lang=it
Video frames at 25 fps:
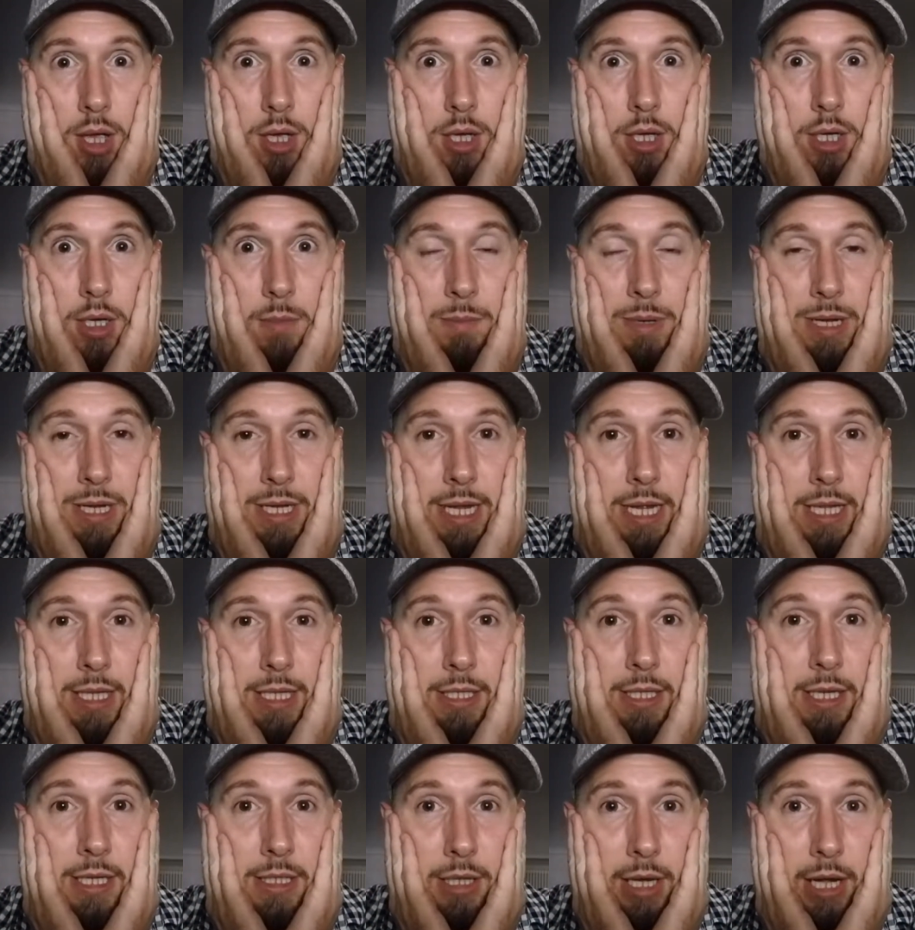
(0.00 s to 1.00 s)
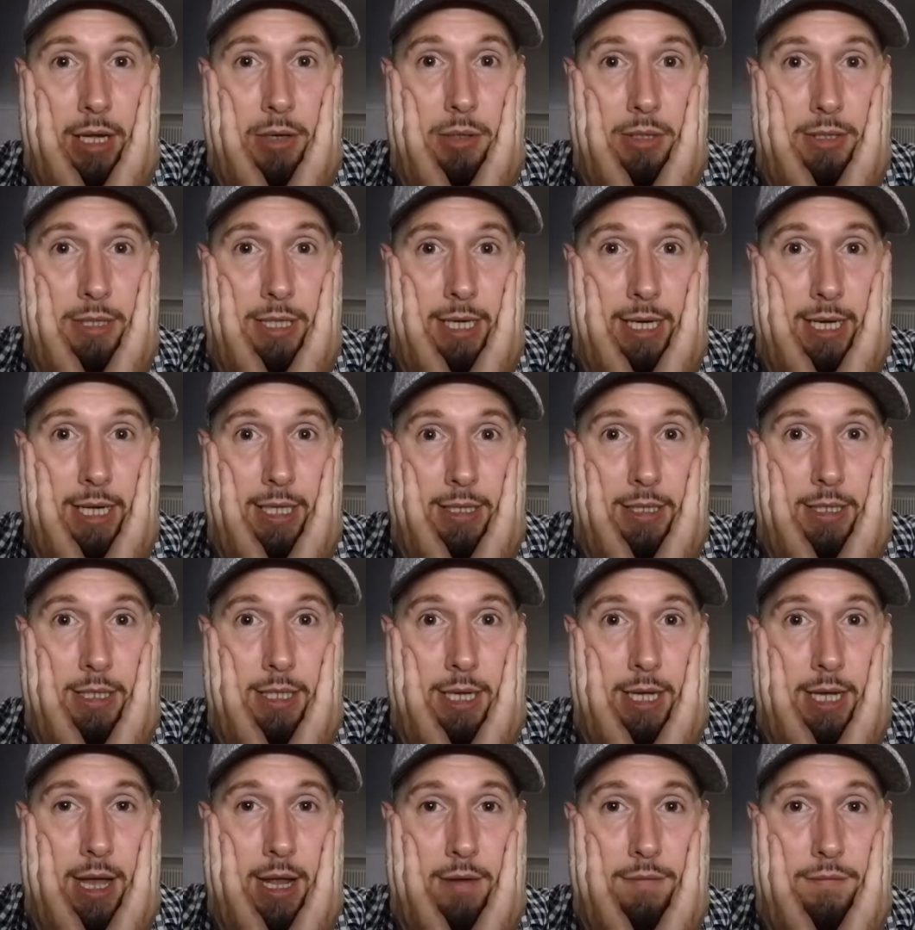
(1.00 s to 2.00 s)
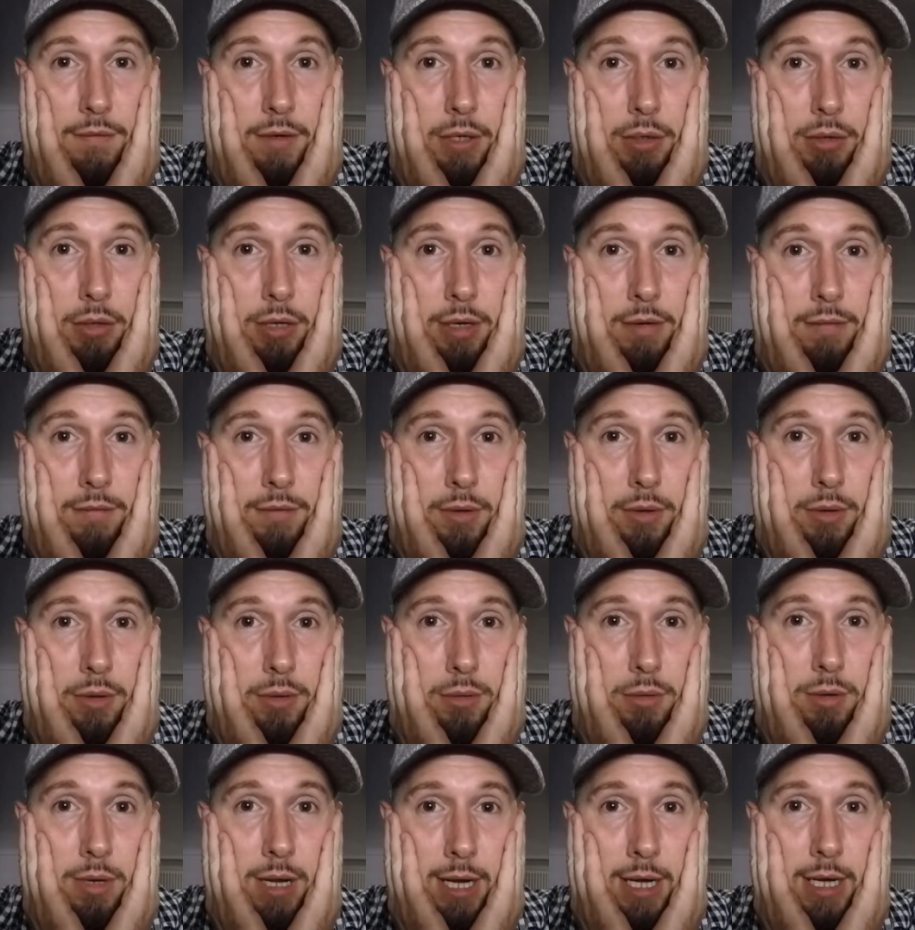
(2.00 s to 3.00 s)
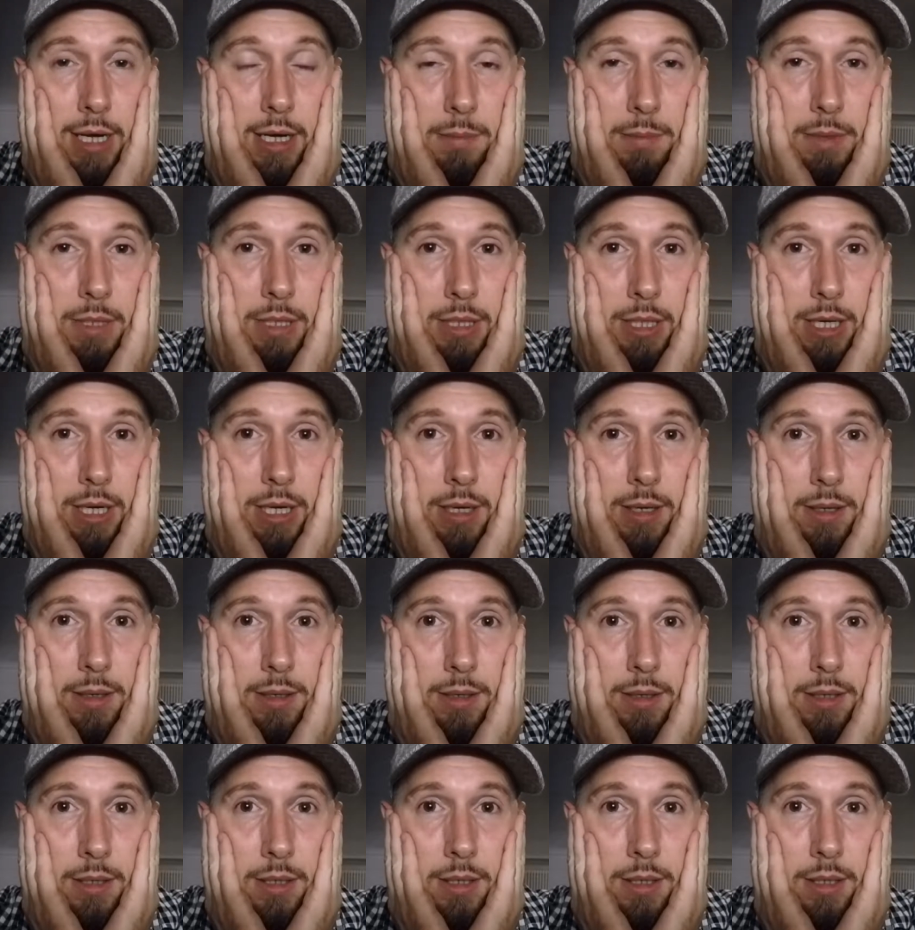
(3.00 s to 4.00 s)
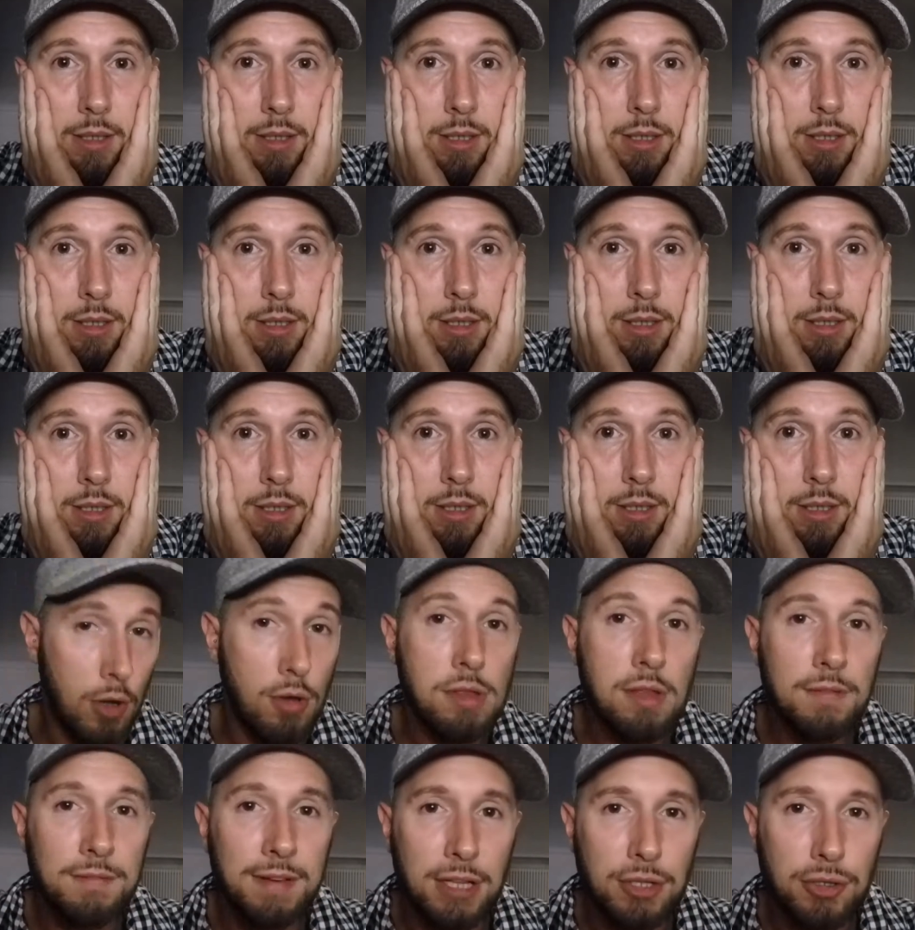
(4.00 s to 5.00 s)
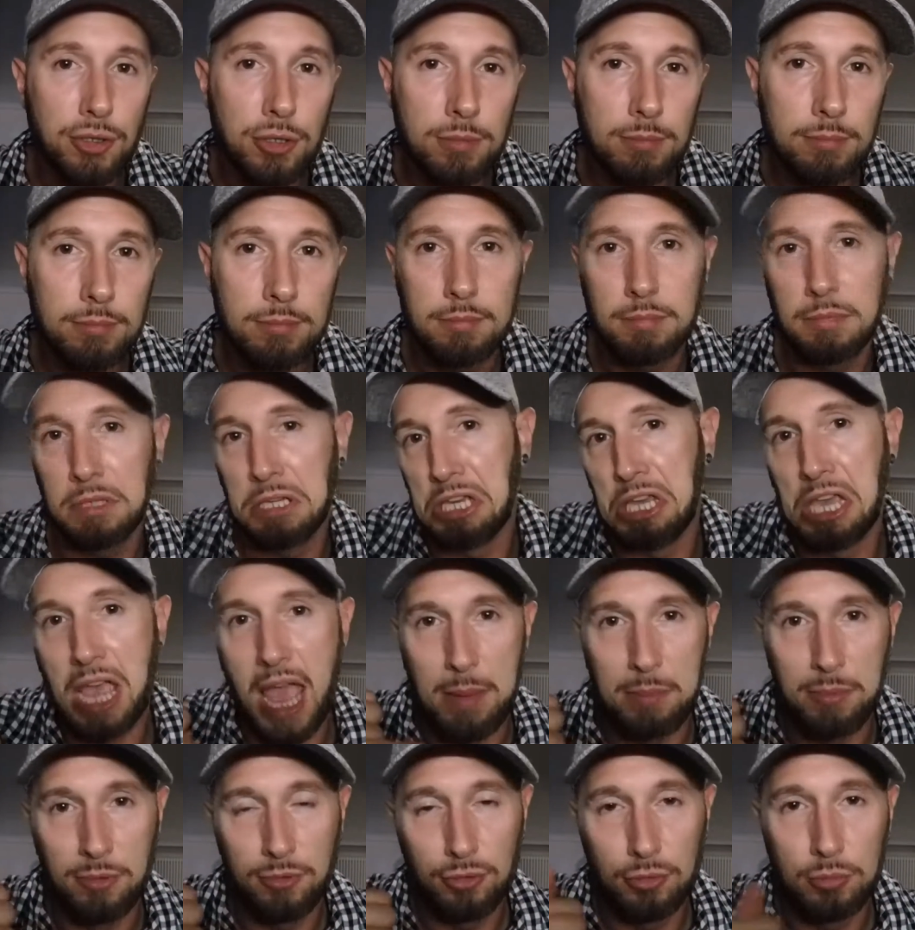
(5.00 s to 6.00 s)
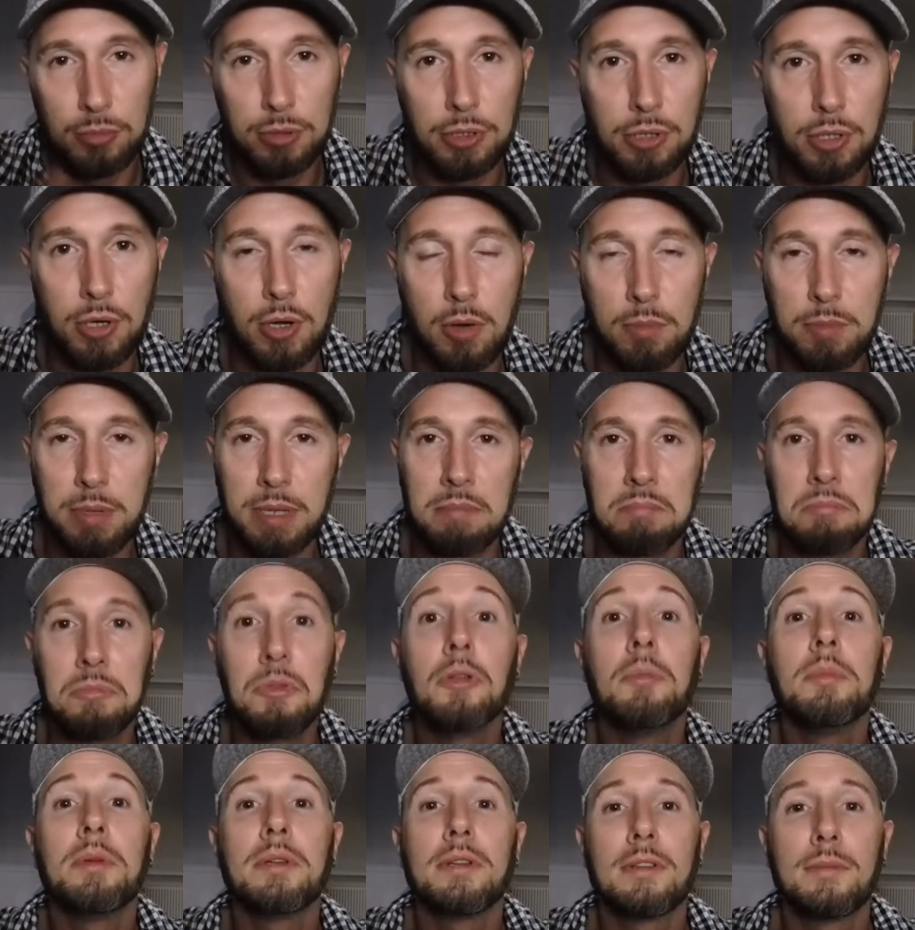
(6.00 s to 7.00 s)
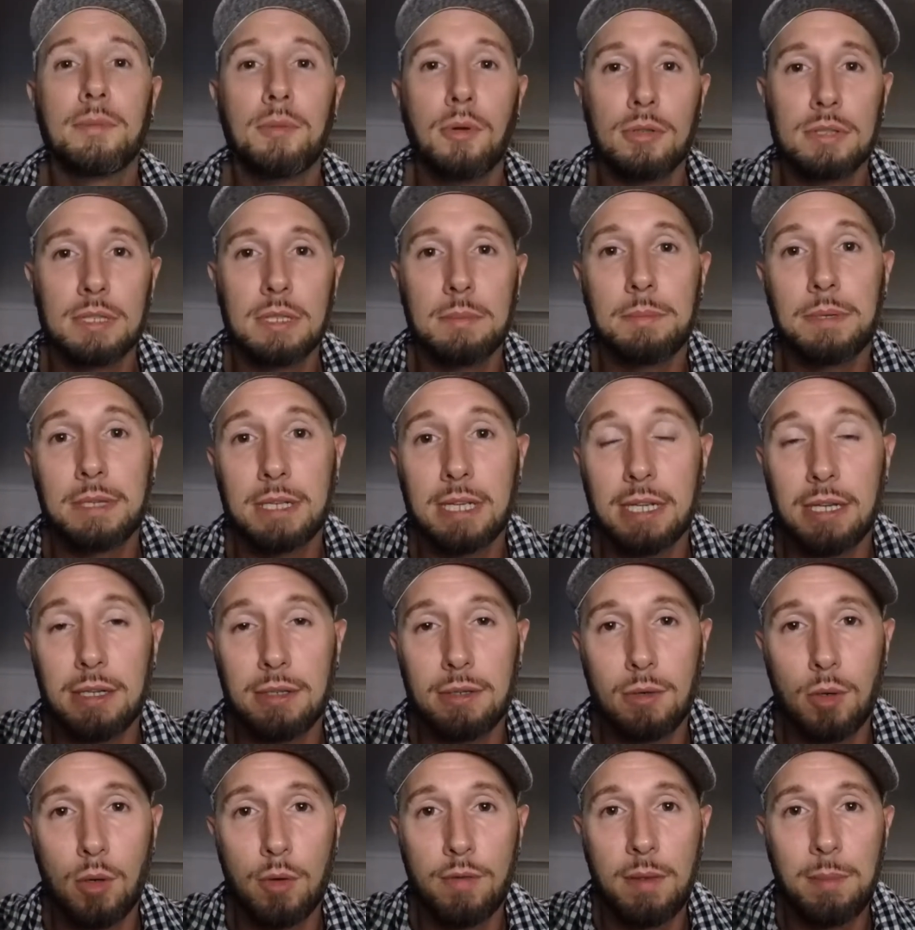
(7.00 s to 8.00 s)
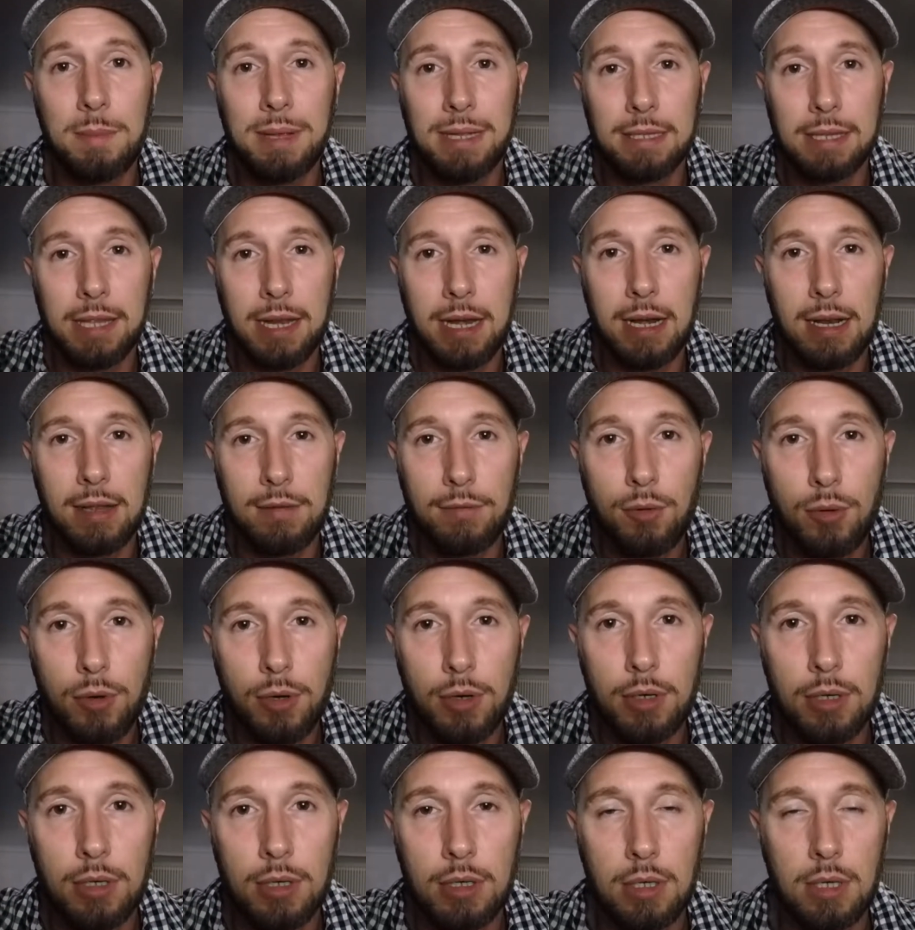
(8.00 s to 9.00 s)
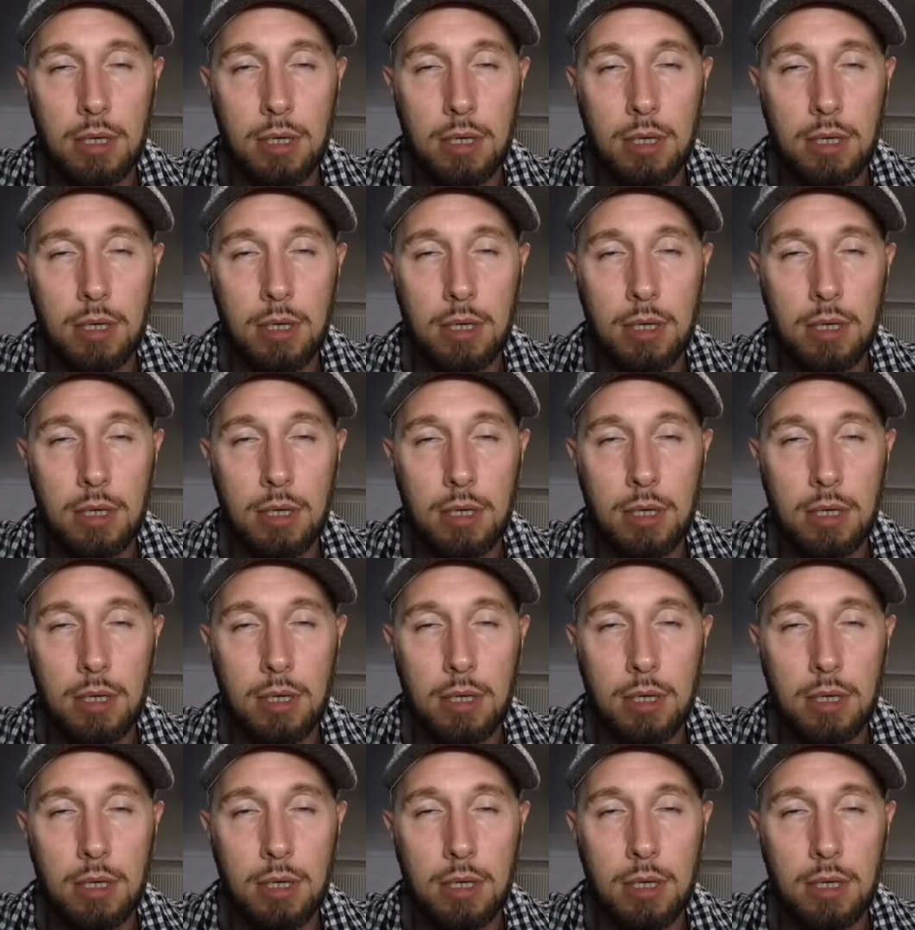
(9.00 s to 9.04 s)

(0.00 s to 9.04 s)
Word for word: i biglietti del treno attaccati al frigorifero con la calamita. Cosa faccio? Chiamo subito Roby, non mi risponde perché ovviamente era lavoro.